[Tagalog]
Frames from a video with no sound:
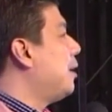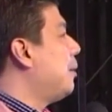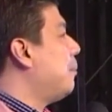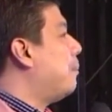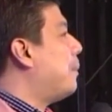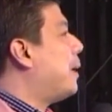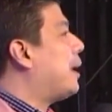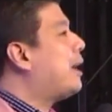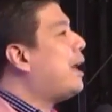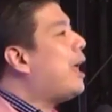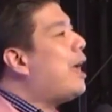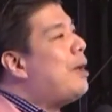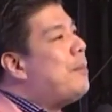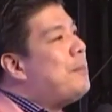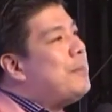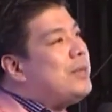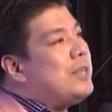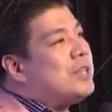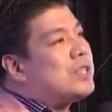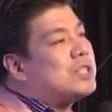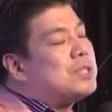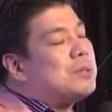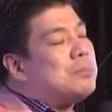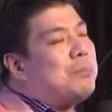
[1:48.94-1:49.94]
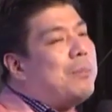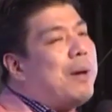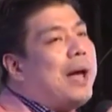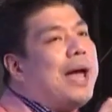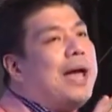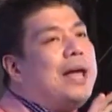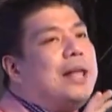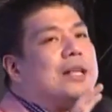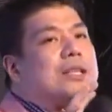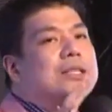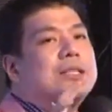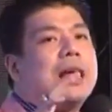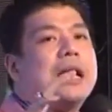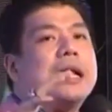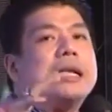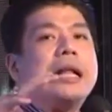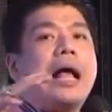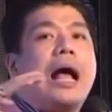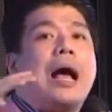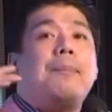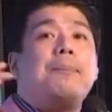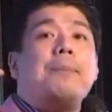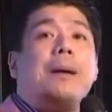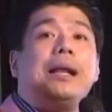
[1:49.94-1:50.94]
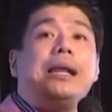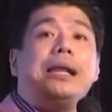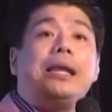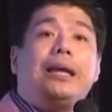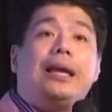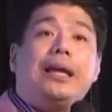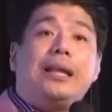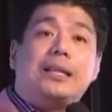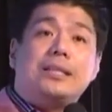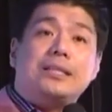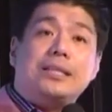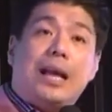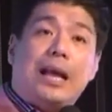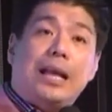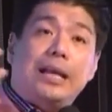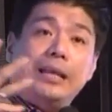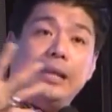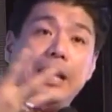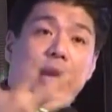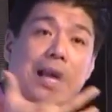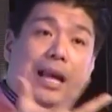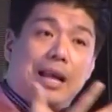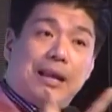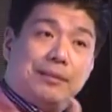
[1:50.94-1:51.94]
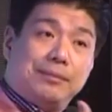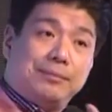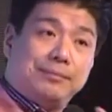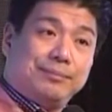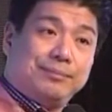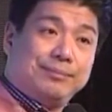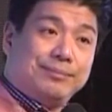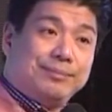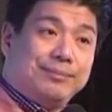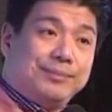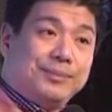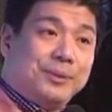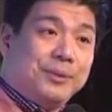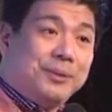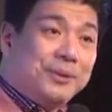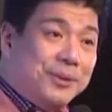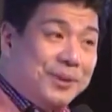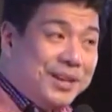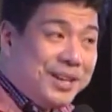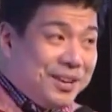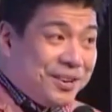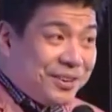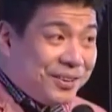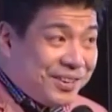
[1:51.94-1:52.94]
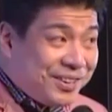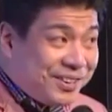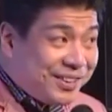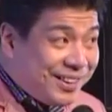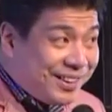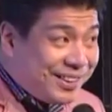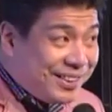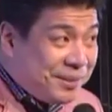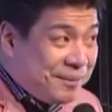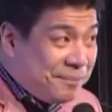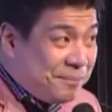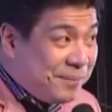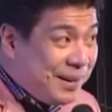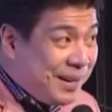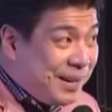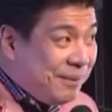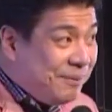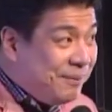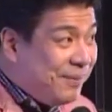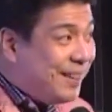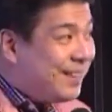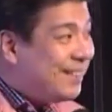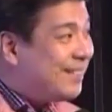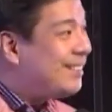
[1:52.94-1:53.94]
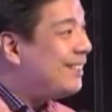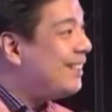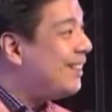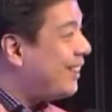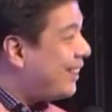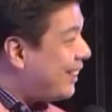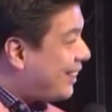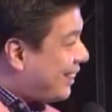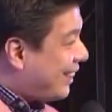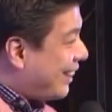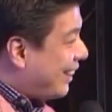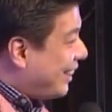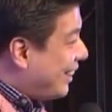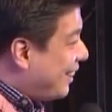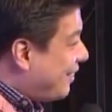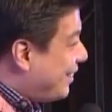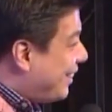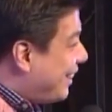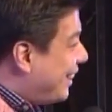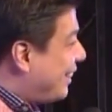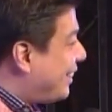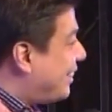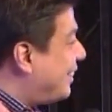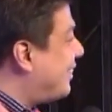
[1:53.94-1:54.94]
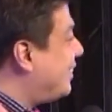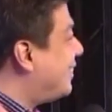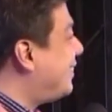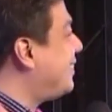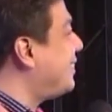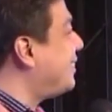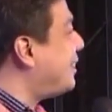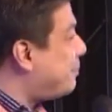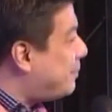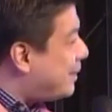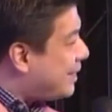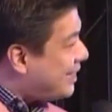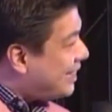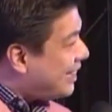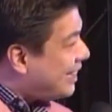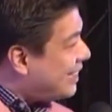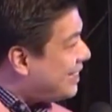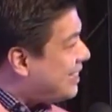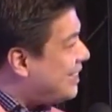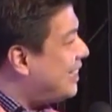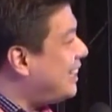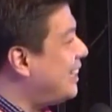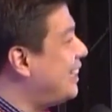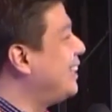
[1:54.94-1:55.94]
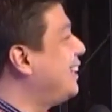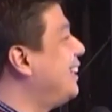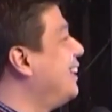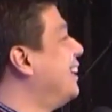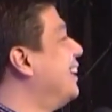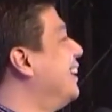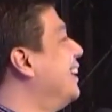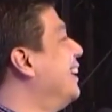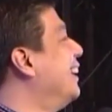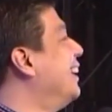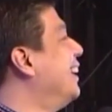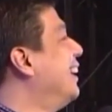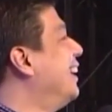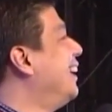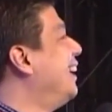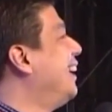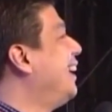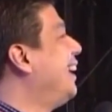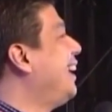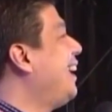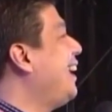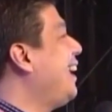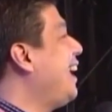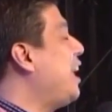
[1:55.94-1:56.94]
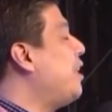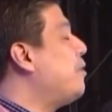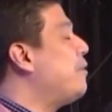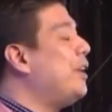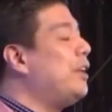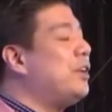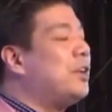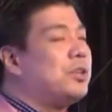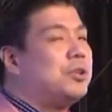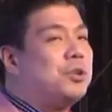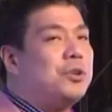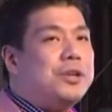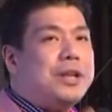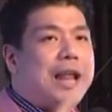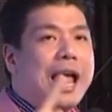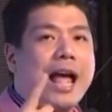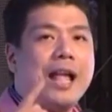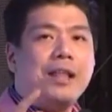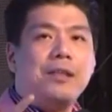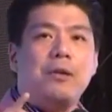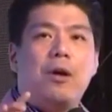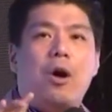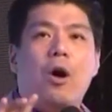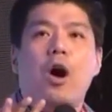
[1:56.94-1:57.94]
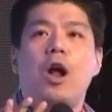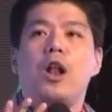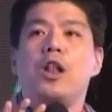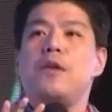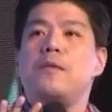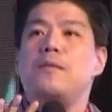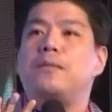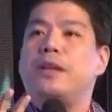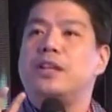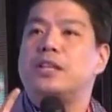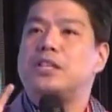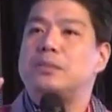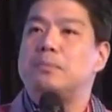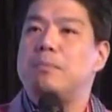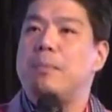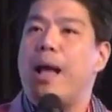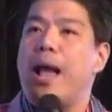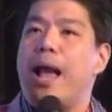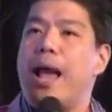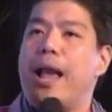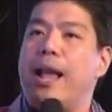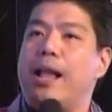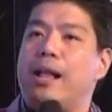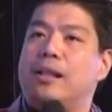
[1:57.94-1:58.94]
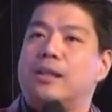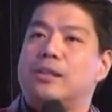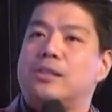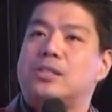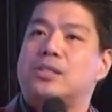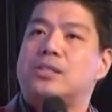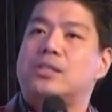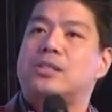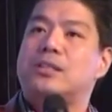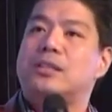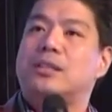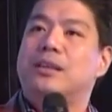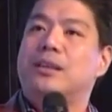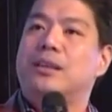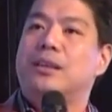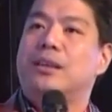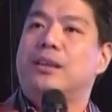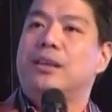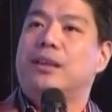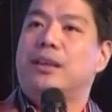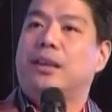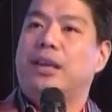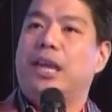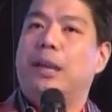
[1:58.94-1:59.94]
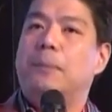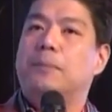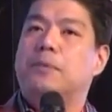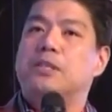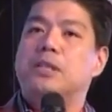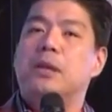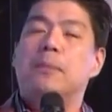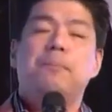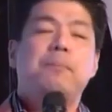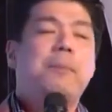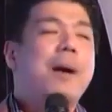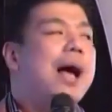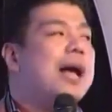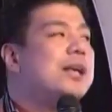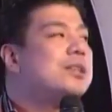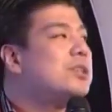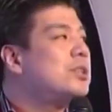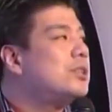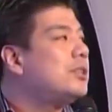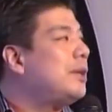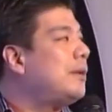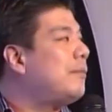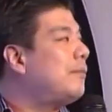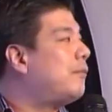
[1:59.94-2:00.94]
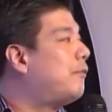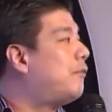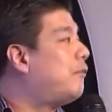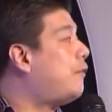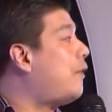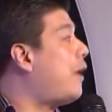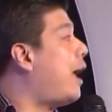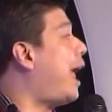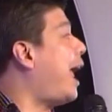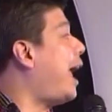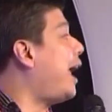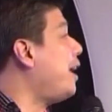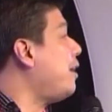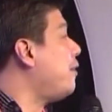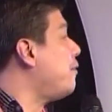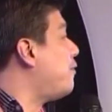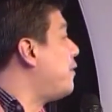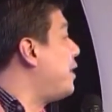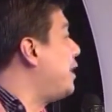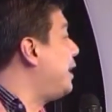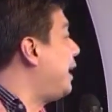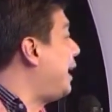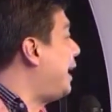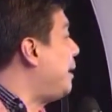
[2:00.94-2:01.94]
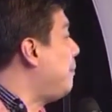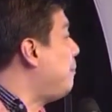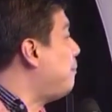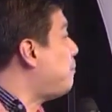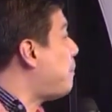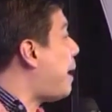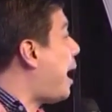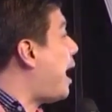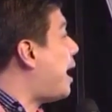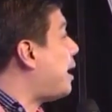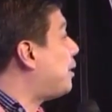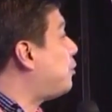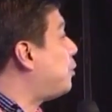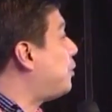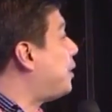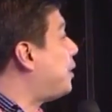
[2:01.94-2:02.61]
maraming smiles ang nakapaligid sa kanya. Uy, ang kit-kit ng baby, oh. ang kit-kit naman ito, oh. taba-ching-ching. ching And when you do that, all of these smiles gives a positive vibe and impact to